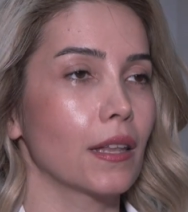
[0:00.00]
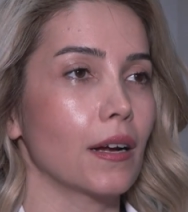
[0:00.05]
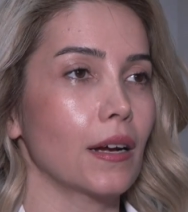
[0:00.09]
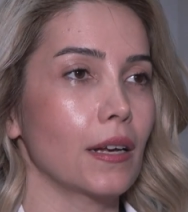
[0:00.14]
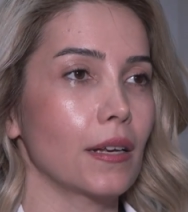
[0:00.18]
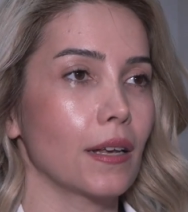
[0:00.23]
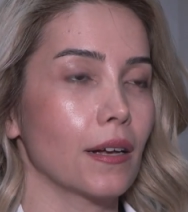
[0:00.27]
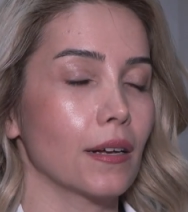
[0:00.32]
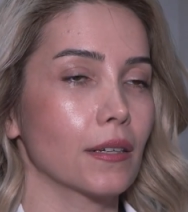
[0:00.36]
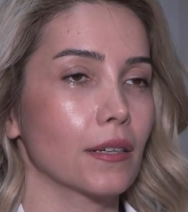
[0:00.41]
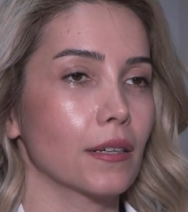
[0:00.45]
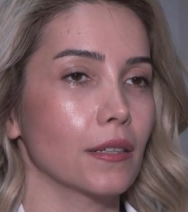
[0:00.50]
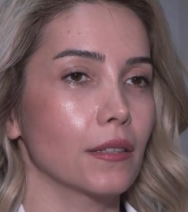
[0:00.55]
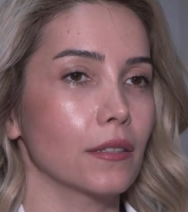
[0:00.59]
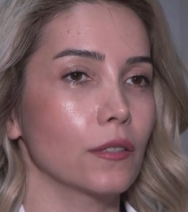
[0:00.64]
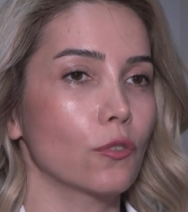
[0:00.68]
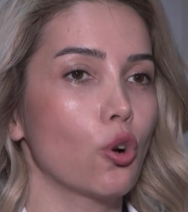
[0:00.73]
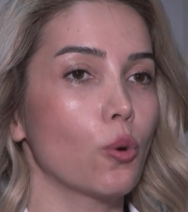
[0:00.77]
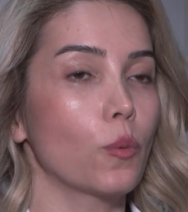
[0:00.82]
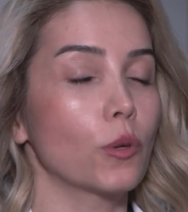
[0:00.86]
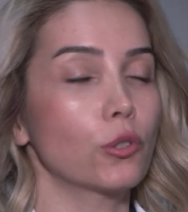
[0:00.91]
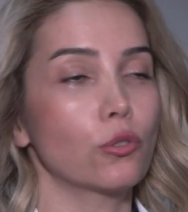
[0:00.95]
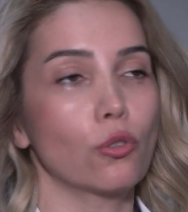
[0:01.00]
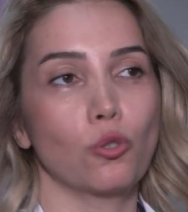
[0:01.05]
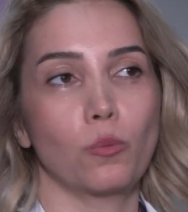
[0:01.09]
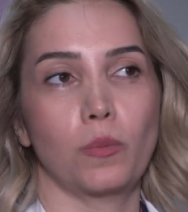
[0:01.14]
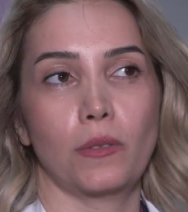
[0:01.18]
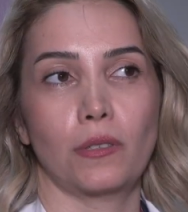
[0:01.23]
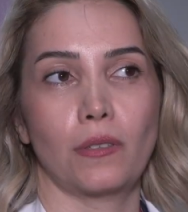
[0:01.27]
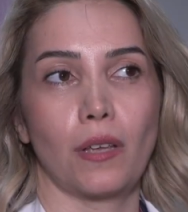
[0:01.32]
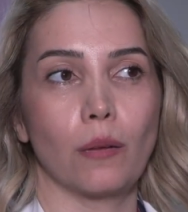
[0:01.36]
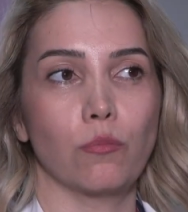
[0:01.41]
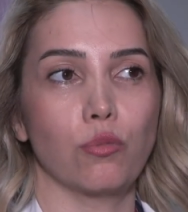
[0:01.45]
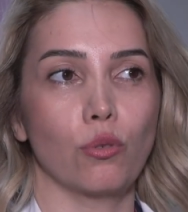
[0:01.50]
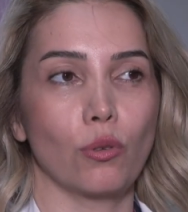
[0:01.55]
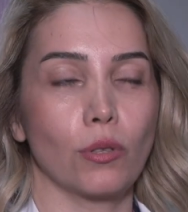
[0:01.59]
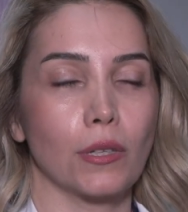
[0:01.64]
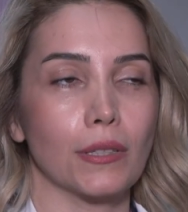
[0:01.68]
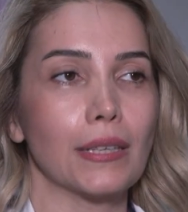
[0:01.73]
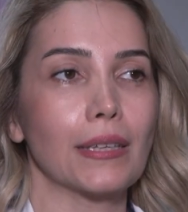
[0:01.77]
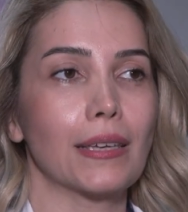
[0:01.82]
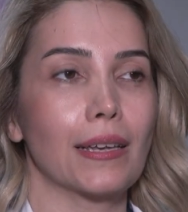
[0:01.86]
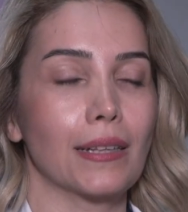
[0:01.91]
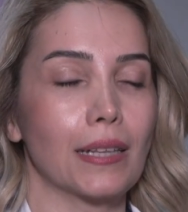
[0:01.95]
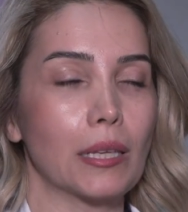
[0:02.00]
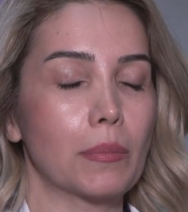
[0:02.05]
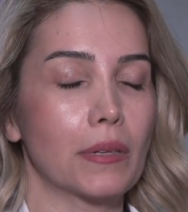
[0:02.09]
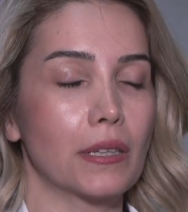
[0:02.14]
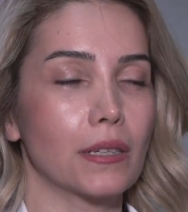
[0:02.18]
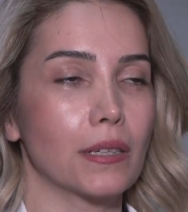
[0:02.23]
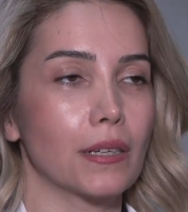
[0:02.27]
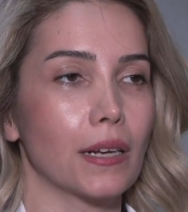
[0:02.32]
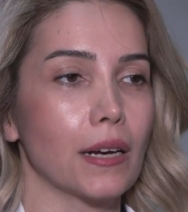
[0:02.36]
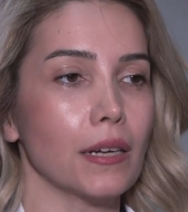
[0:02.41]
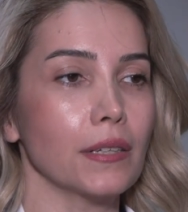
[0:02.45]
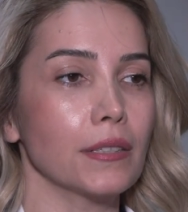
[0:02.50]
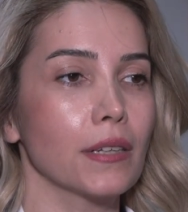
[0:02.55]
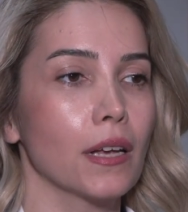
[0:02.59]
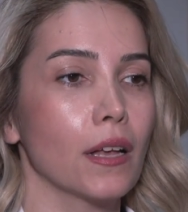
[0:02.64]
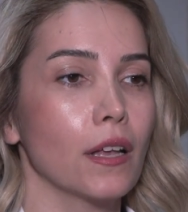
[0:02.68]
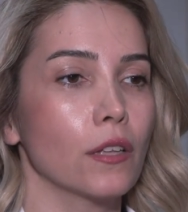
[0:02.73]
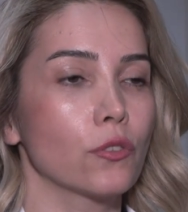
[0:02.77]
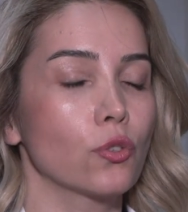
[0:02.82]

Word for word: alakalı komatöz bir tabloyla da gelebilirler.